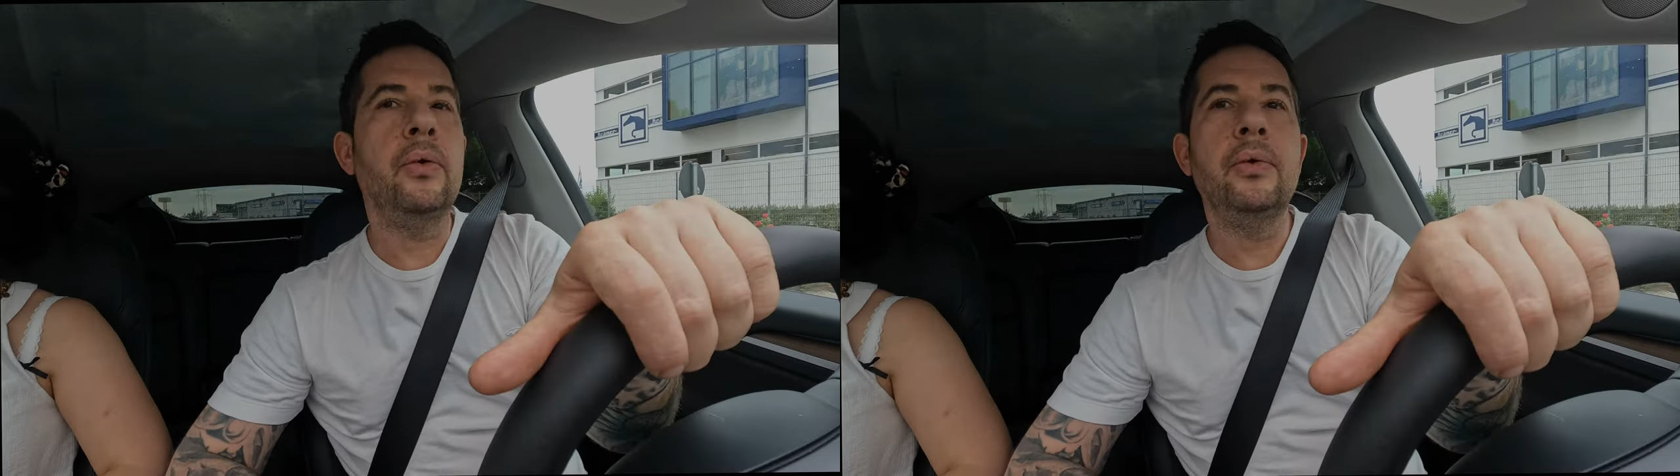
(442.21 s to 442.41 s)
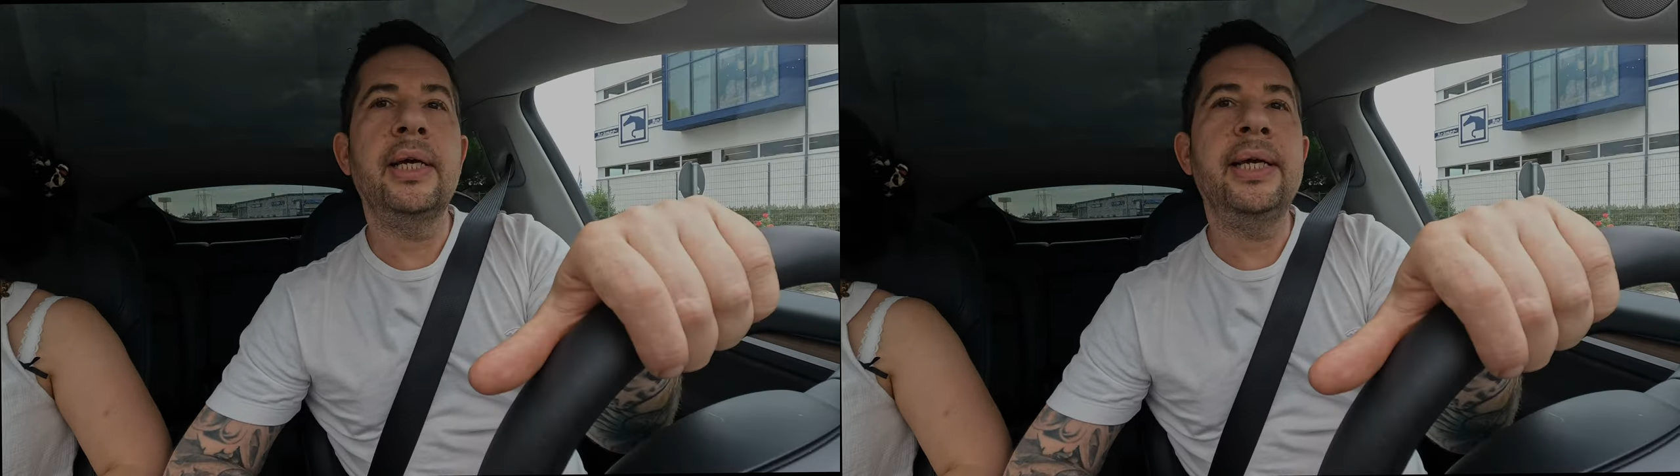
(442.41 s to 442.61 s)

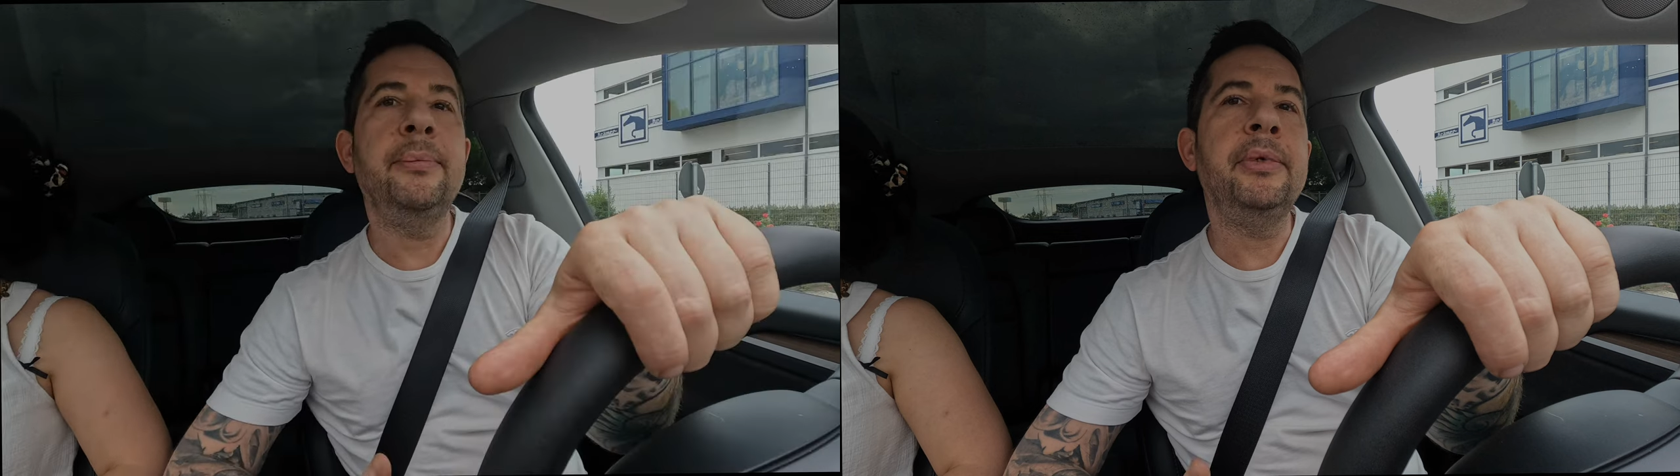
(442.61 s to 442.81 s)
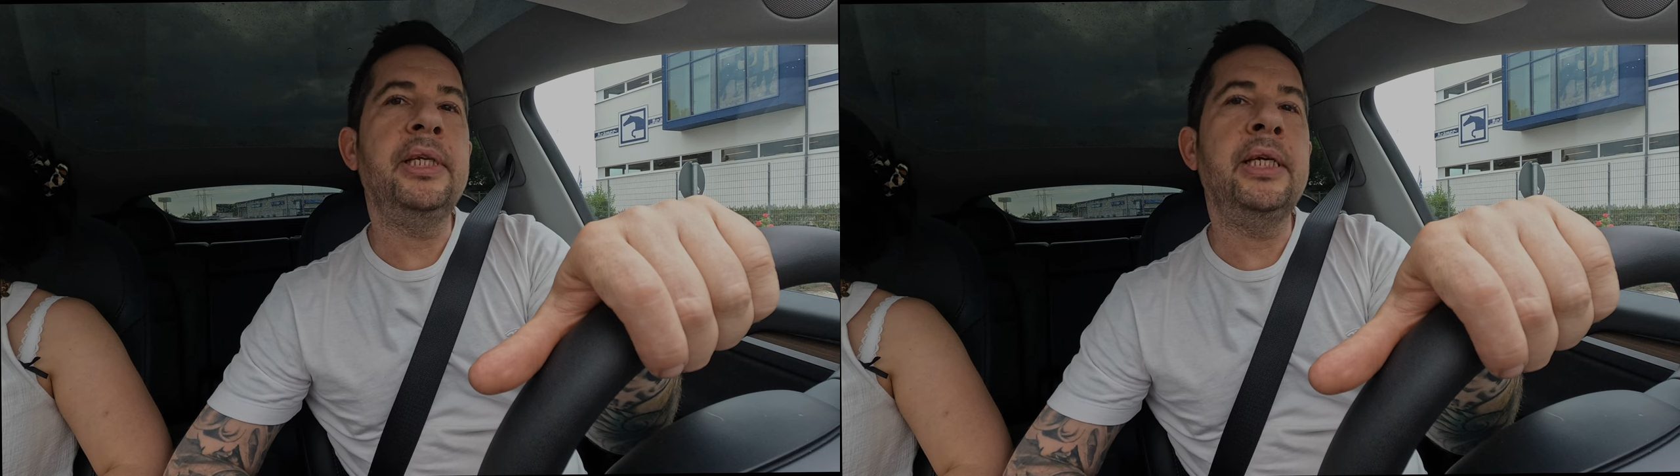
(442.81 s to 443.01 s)
oder
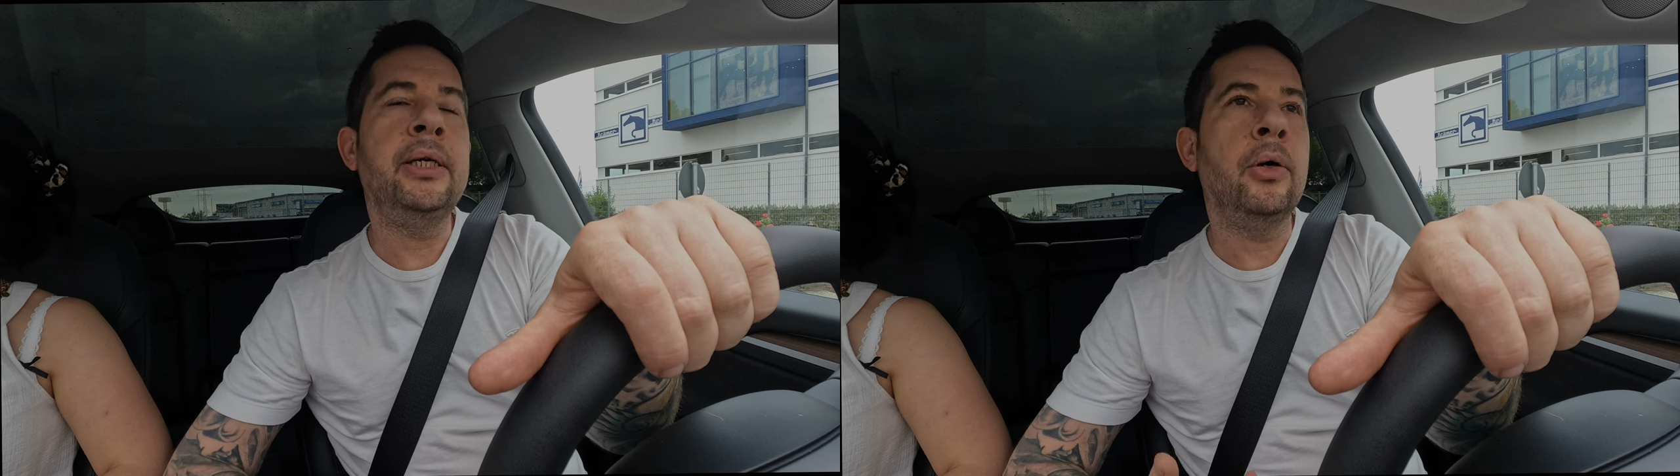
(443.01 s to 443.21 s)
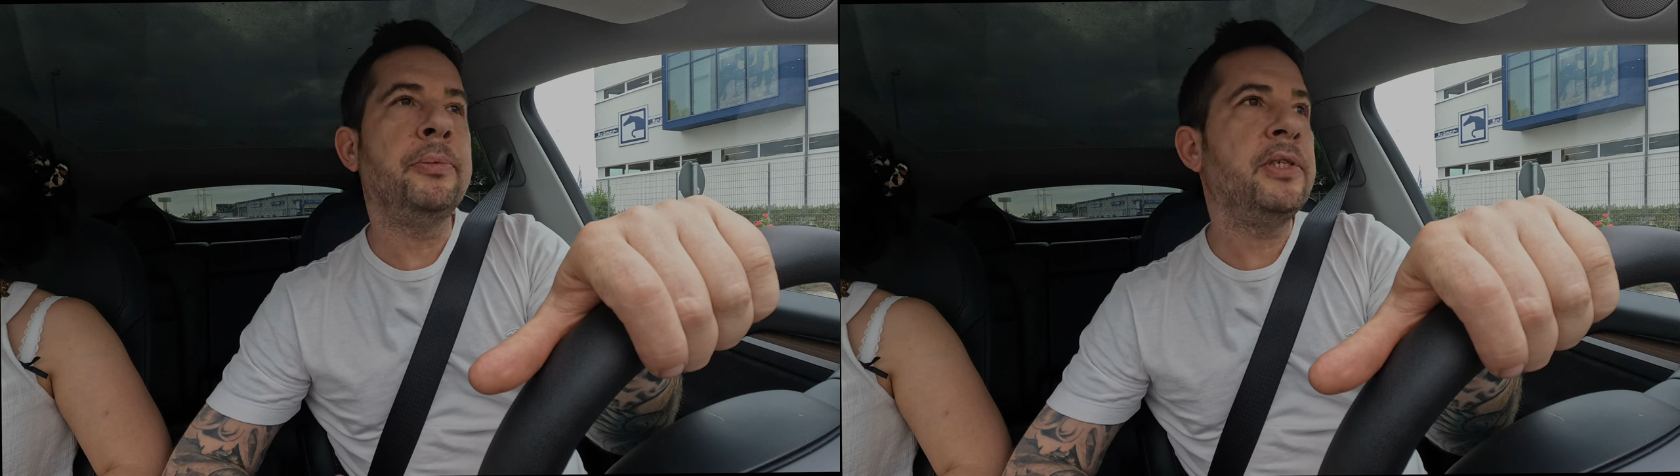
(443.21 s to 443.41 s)
eben die
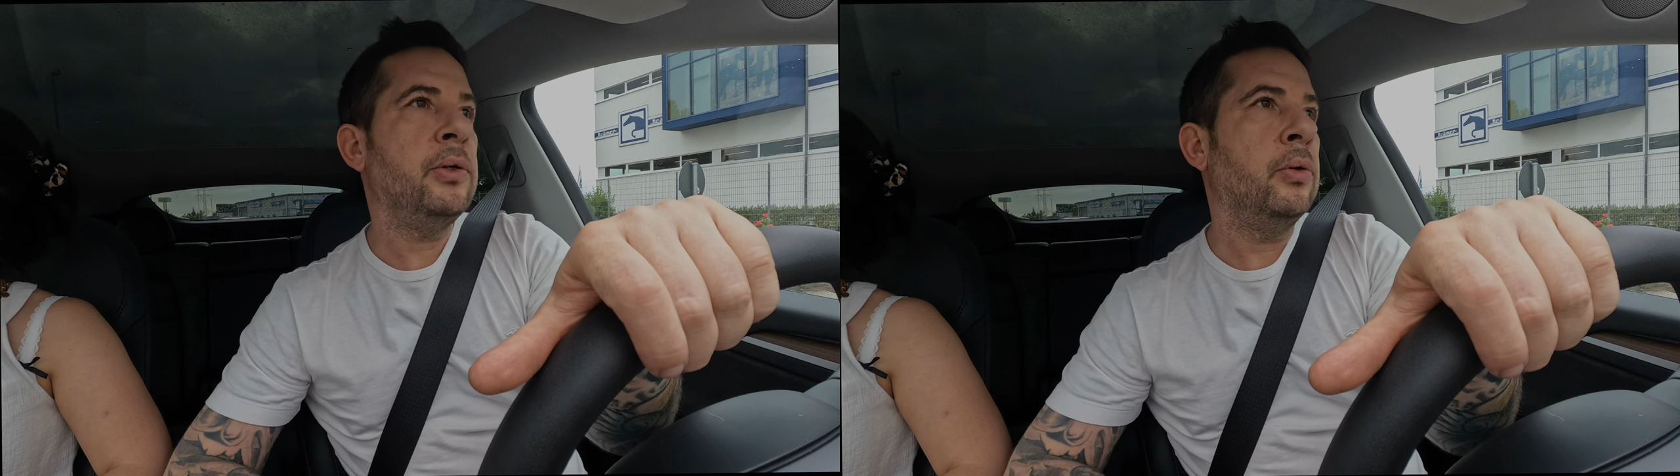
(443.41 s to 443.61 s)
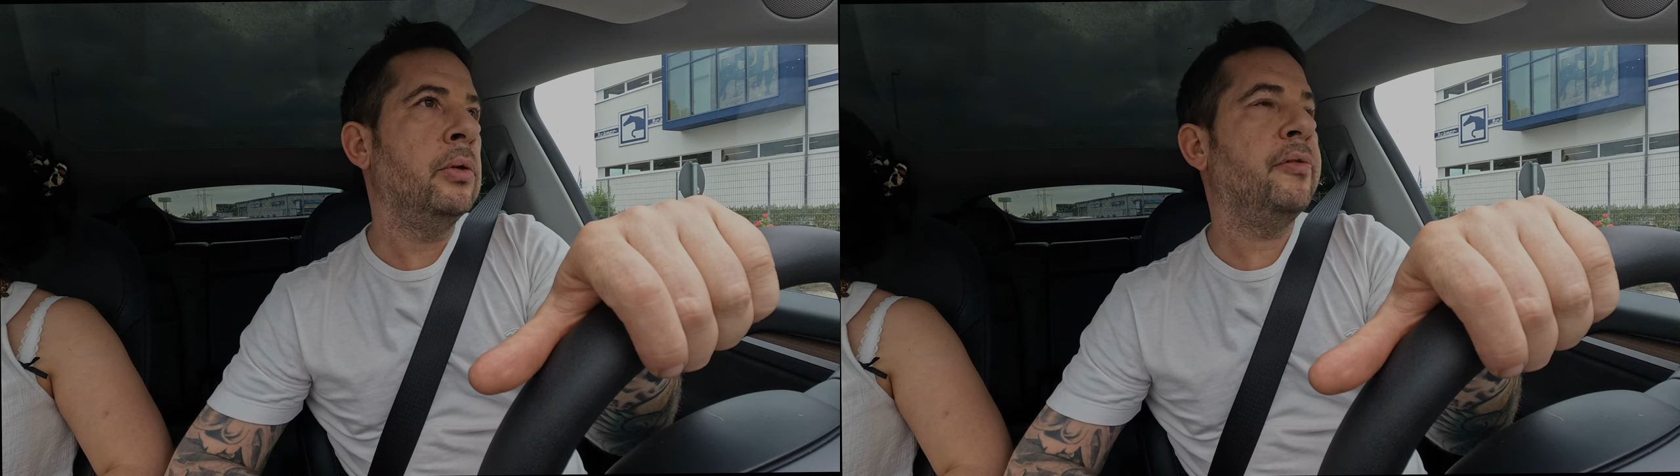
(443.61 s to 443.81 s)

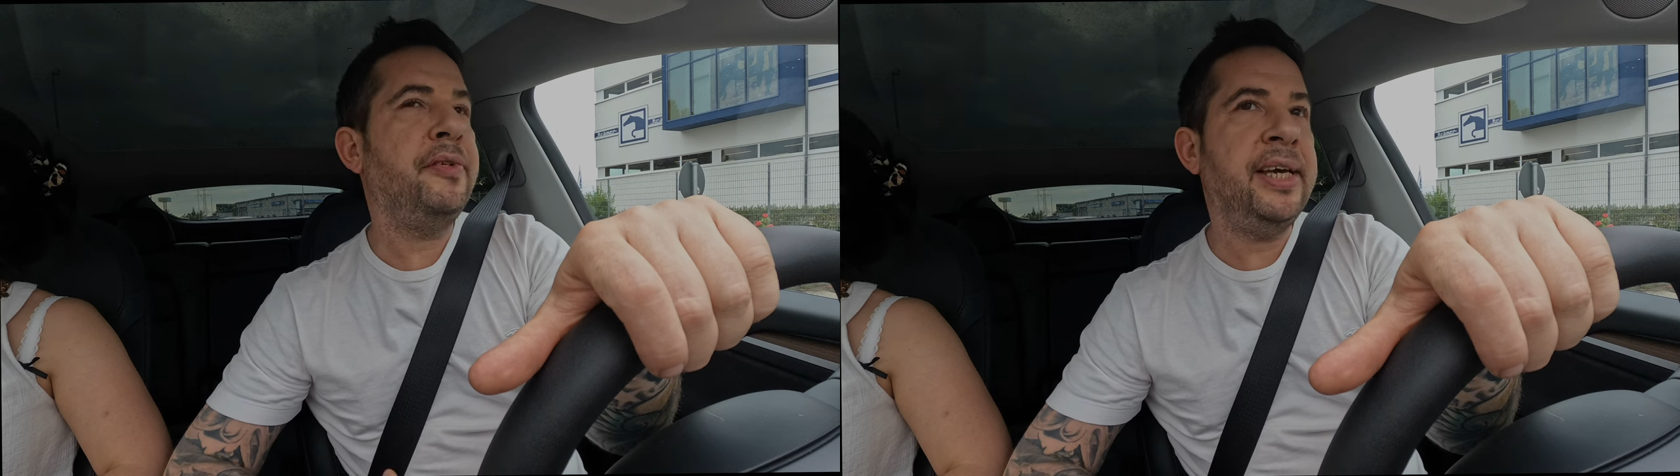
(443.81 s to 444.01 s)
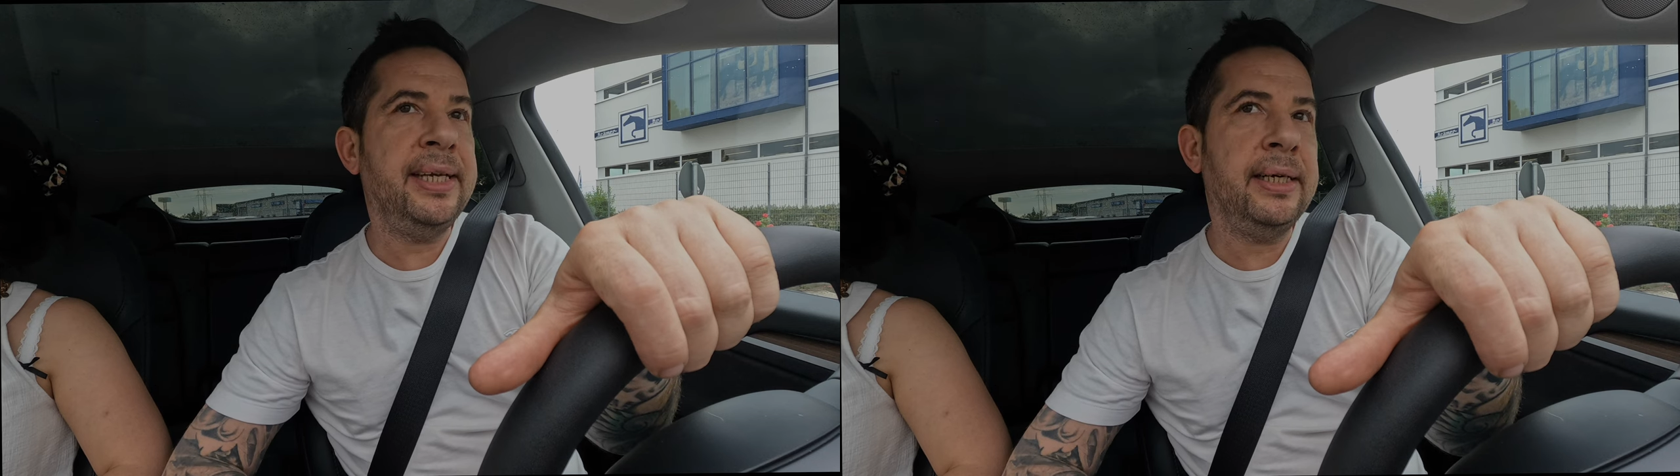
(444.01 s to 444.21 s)
Option
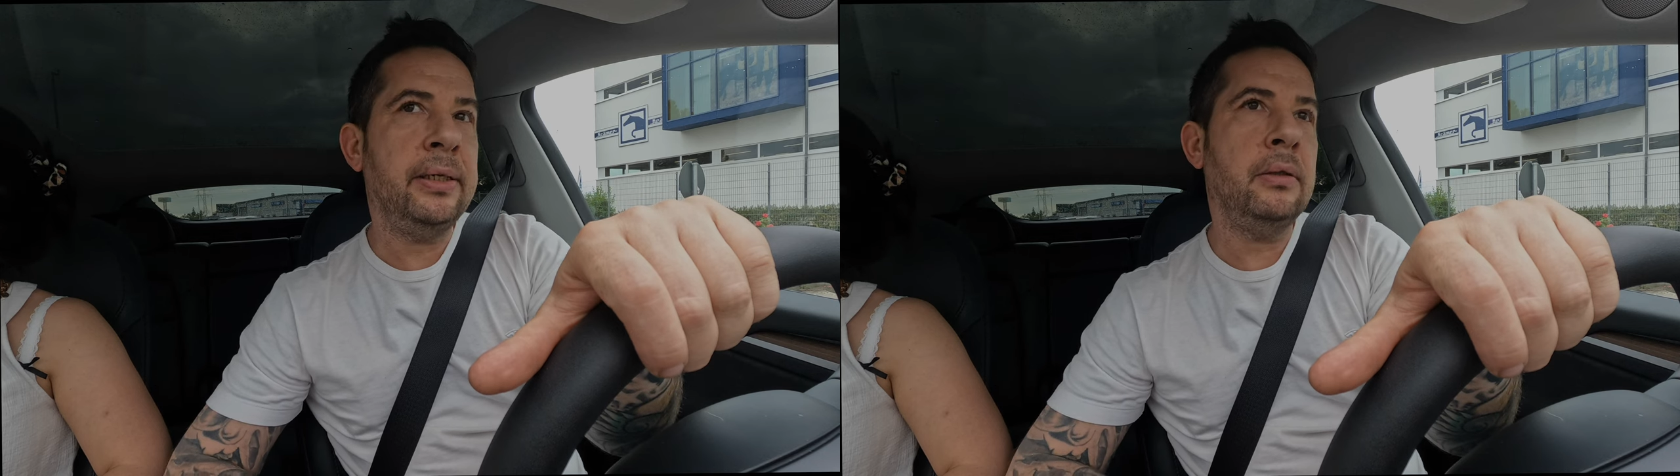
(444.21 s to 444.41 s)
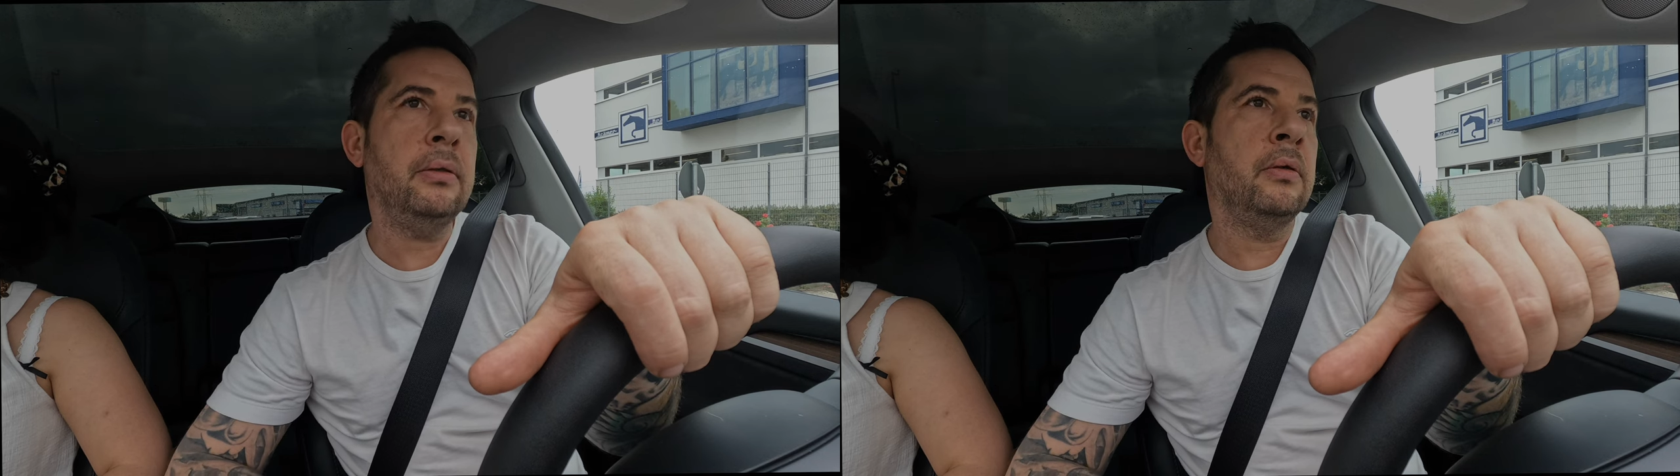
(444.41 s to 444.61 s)
Federn